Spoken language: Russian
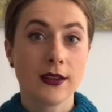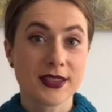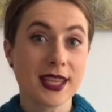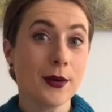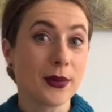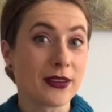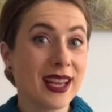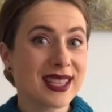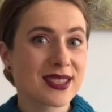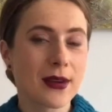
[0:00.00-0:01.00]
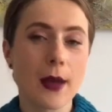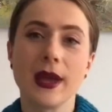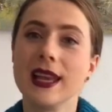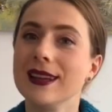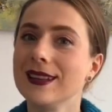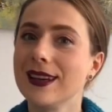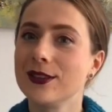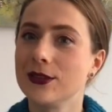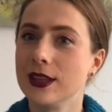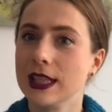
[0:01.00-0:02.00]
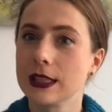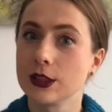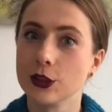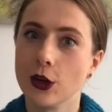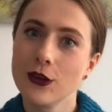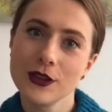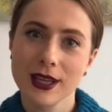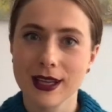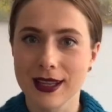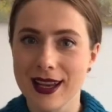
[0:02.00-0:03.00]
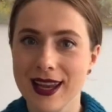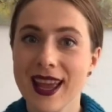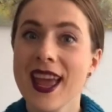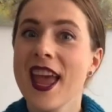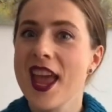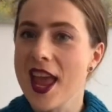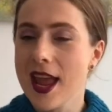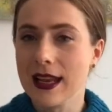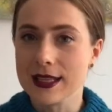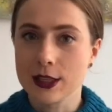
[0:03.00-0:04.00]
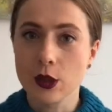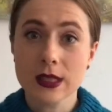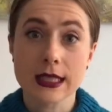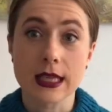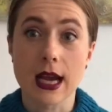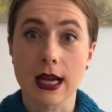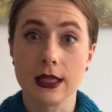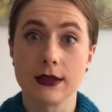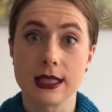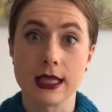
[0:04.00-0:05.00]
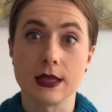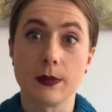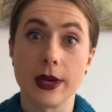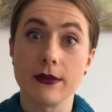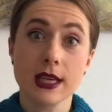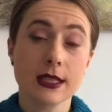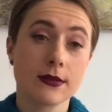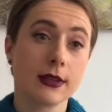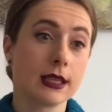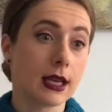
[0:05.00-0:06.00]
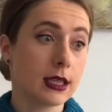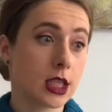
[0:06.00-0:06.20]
Всем привет, с вами Алина, вы снова на канале Элис Толкс, я рада вас здесь приветствовать, также